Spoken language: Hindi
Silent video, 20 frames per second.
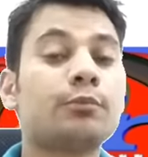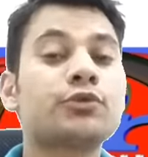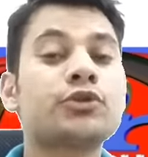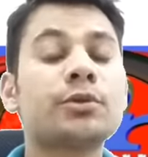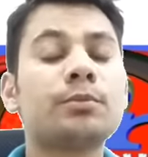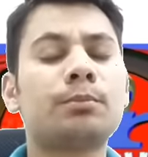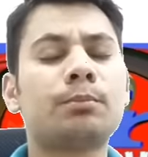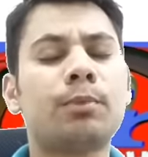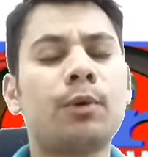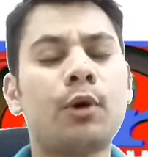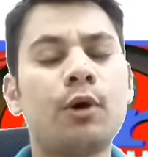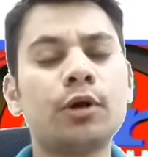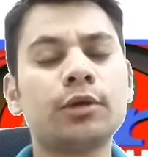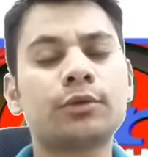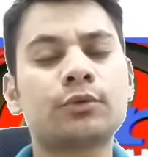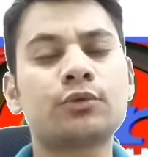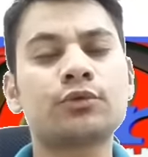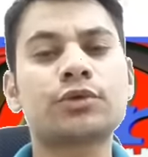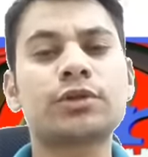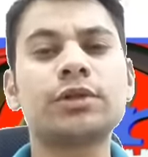मुझे
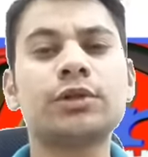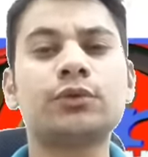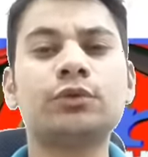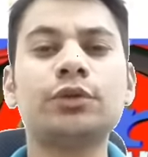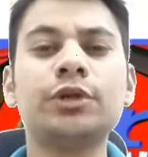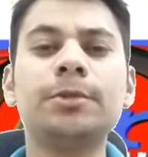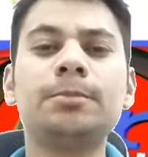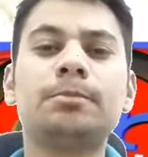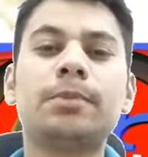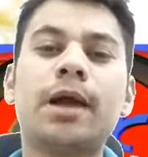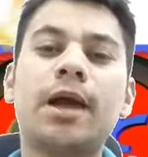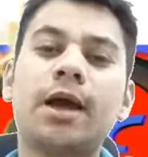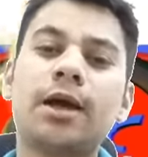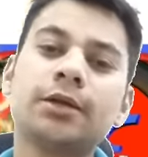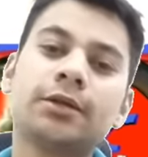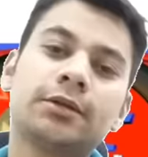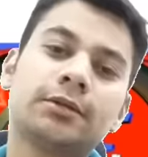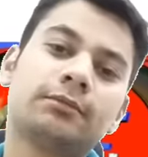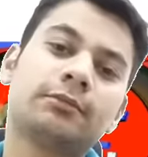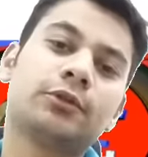बहुत खुशी हुई
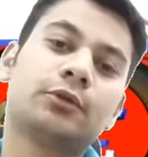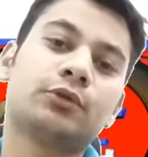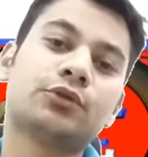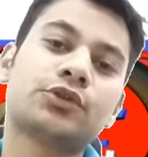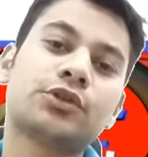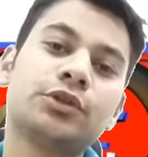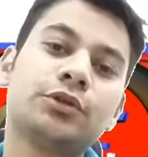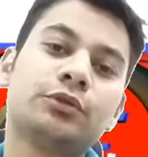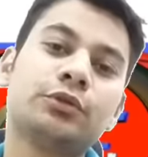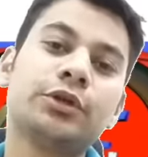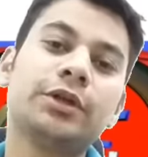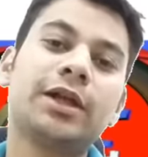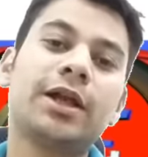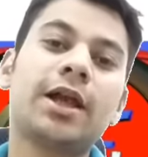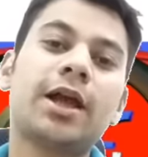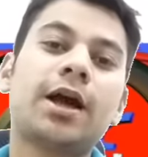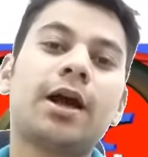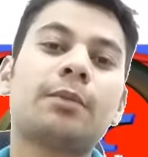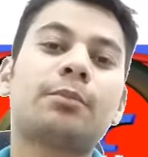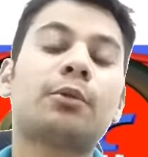बेहद खुशी हुई
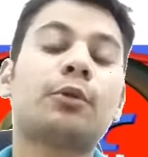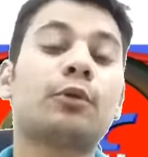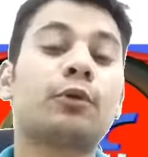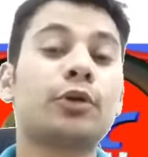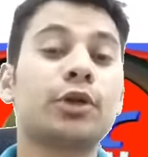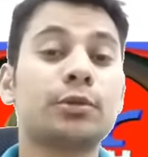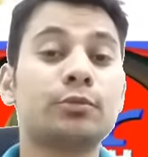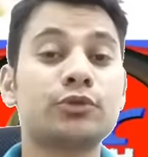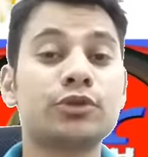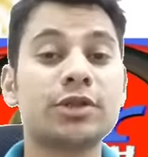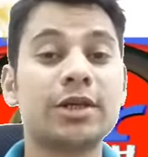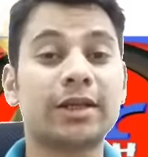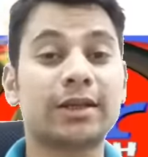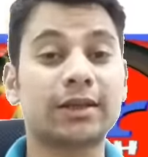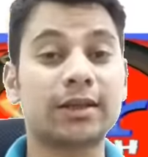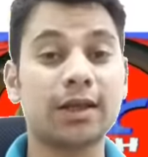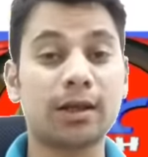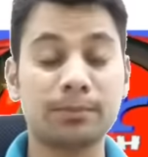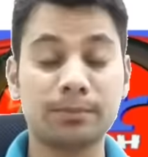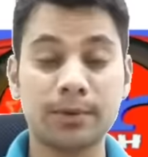कि आप लोगों ने मुझे
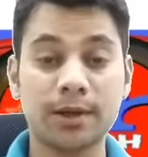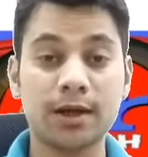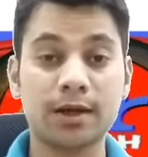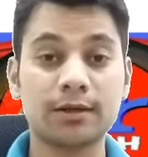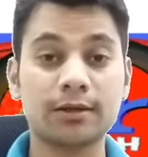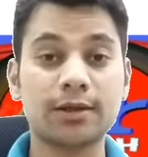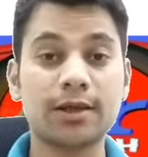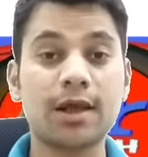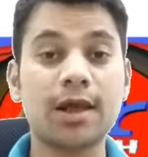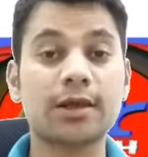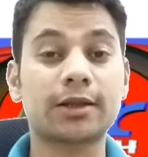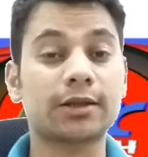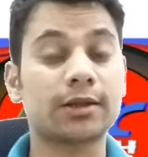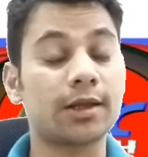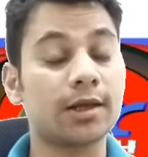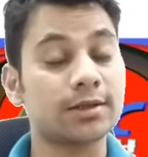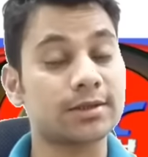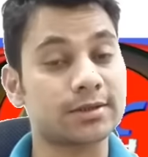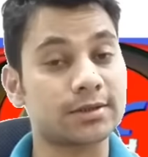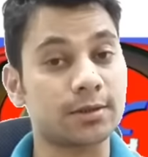इतना प्यार दिया
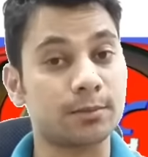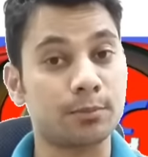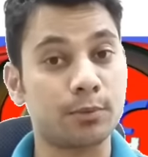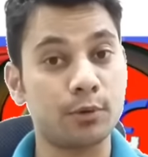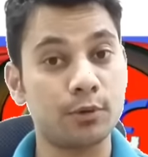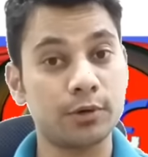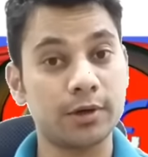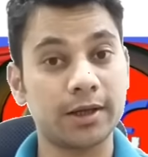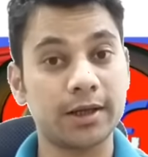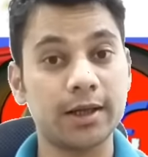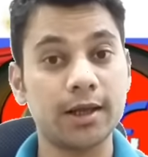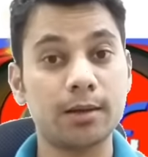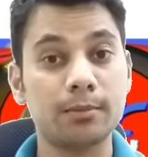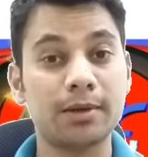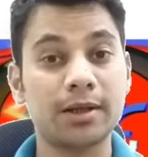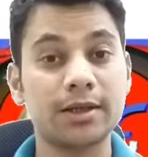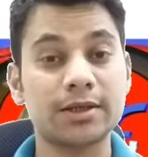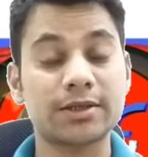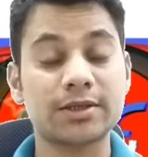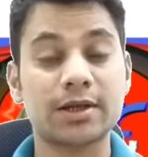इतना सपोर्ट किया
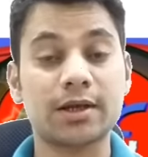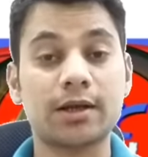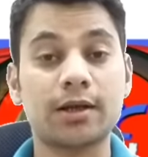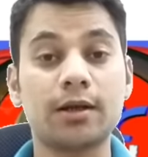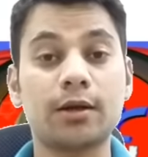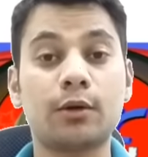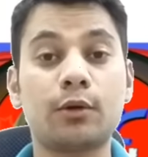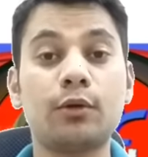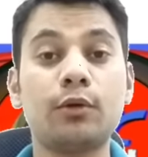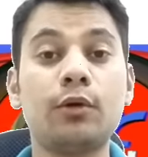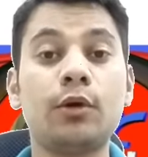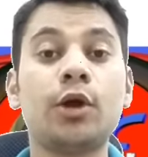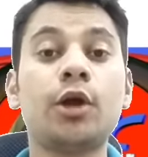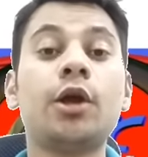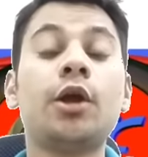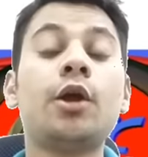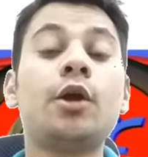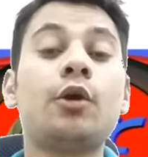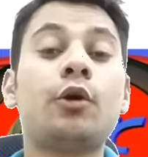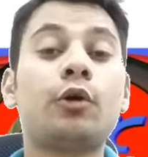मेरे चैनल को
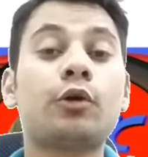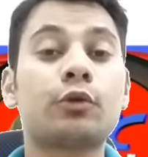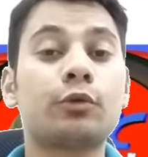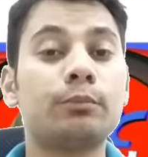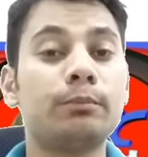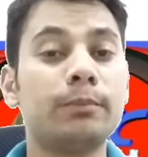और